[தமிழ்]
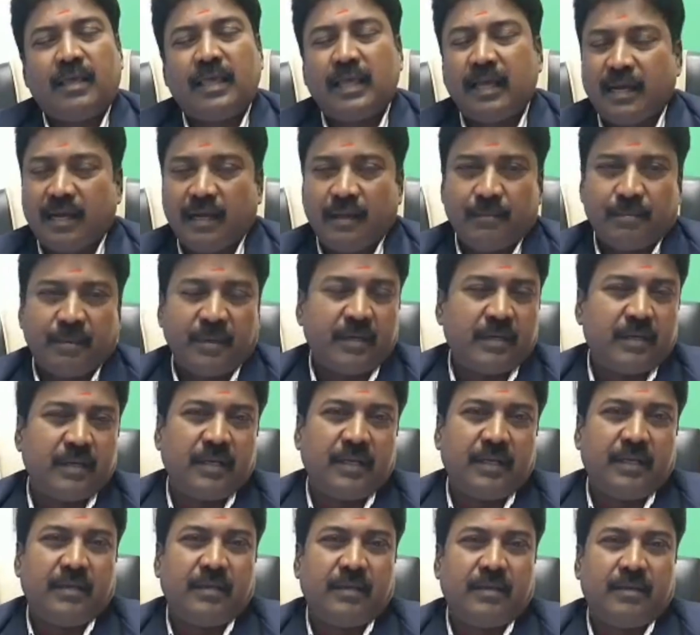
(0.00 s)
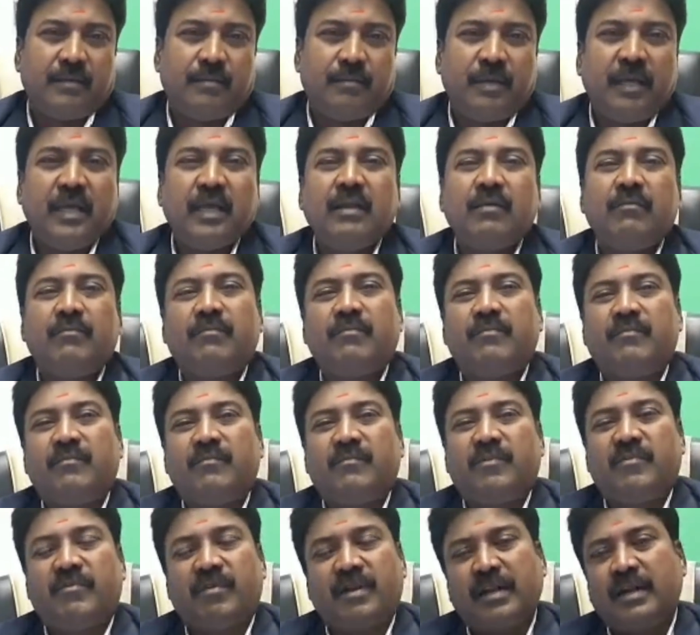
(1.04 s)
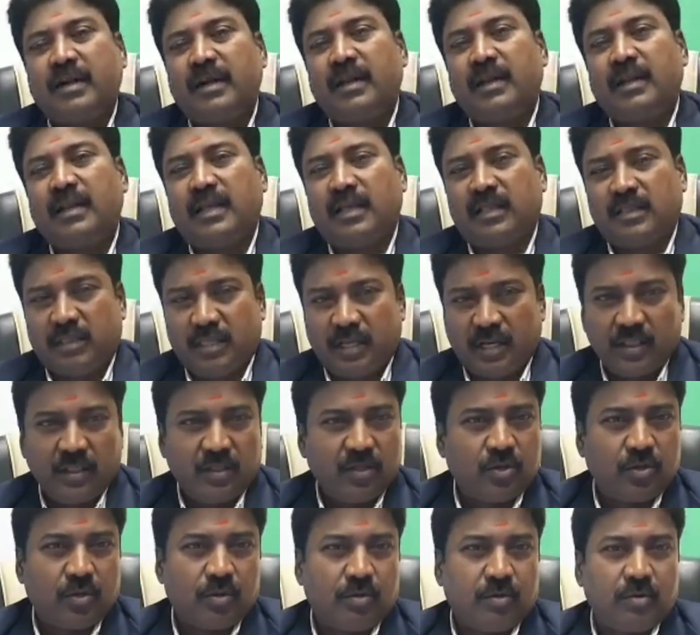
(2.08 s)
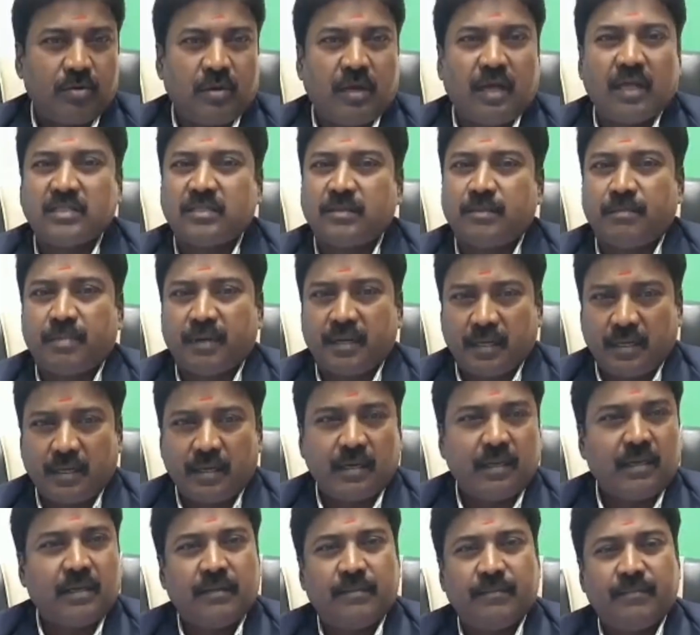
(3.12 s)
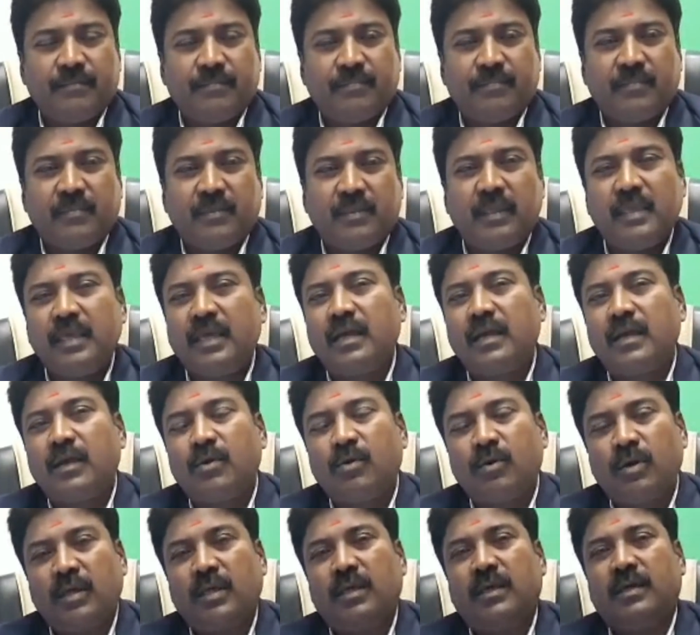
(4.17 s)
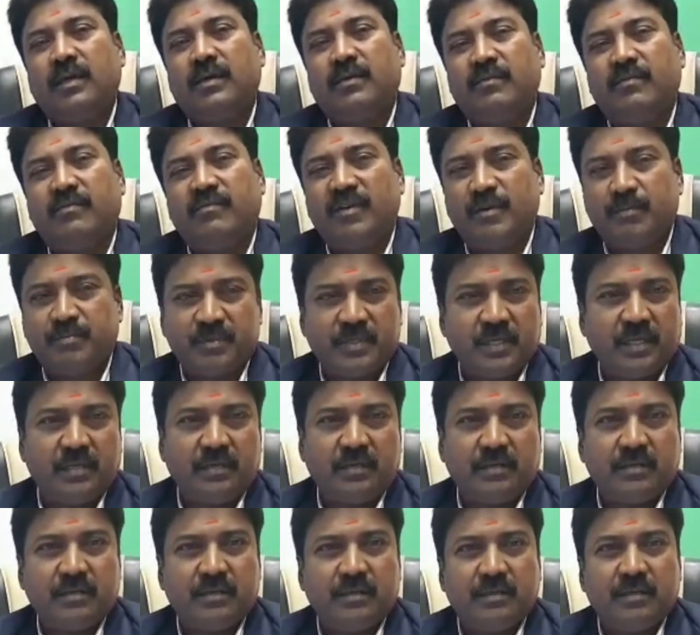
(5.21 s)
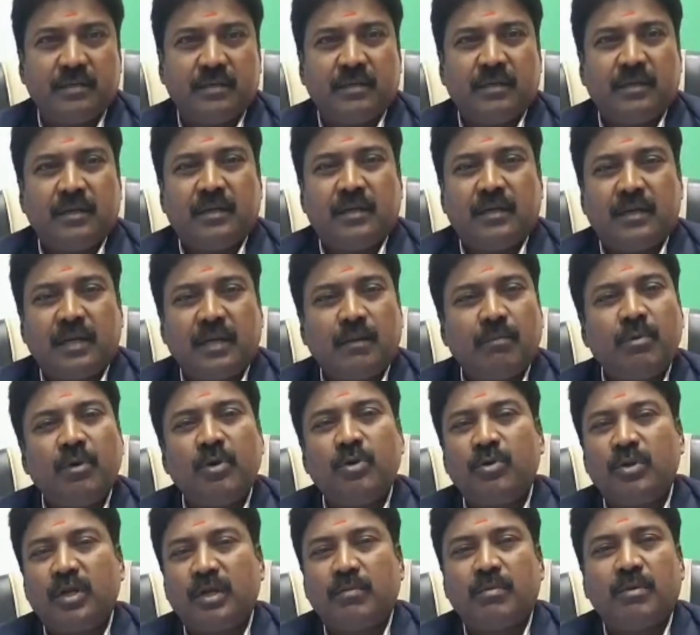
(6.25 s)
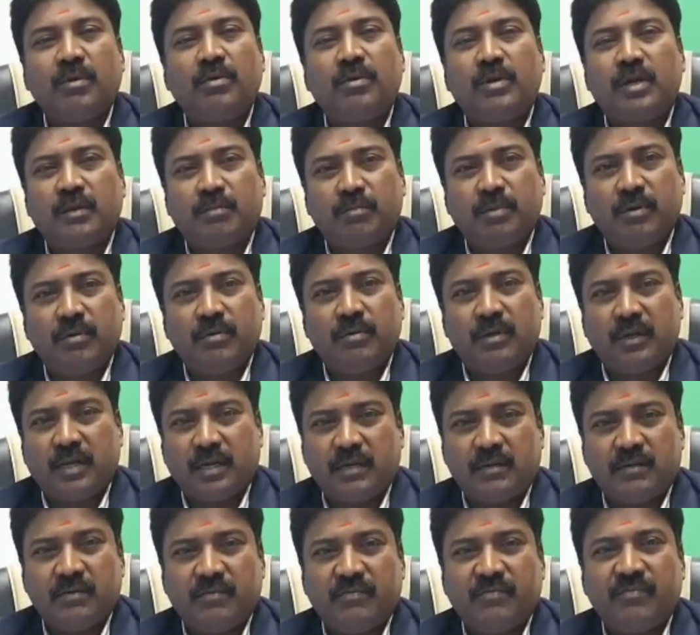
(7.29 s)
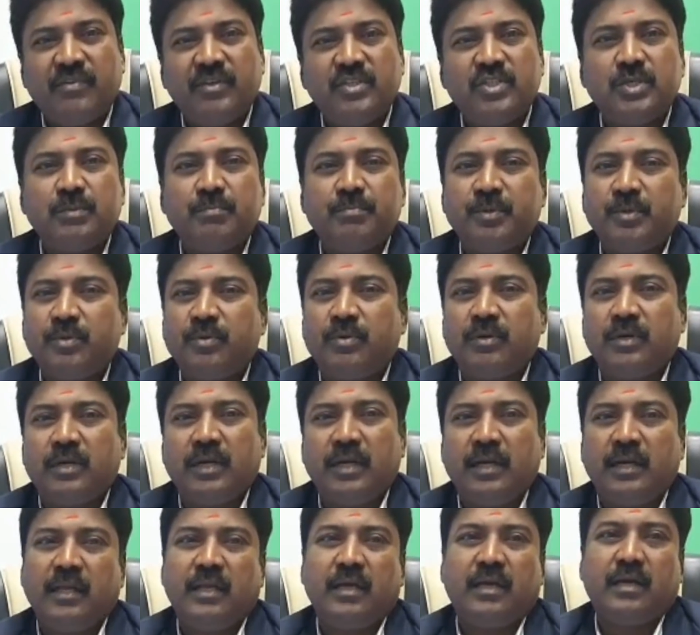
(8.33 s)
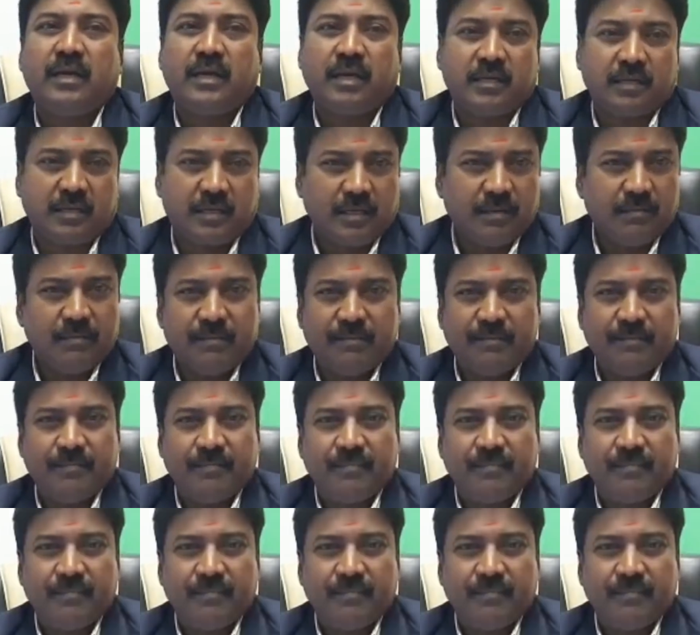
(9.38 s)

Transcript: எங்களை பற்றி மேலும் விவரங்களை நீங்கள் தெரிஞ்சுக்கணும்னு ஆசைப்பட்டீங்கன்னா எங்களுடைய வெப்சைட் டபிள்யூ டபிள்யூ டபிள்யூ டாட் பிஜிபியூர் இந்தியா டாட் காம்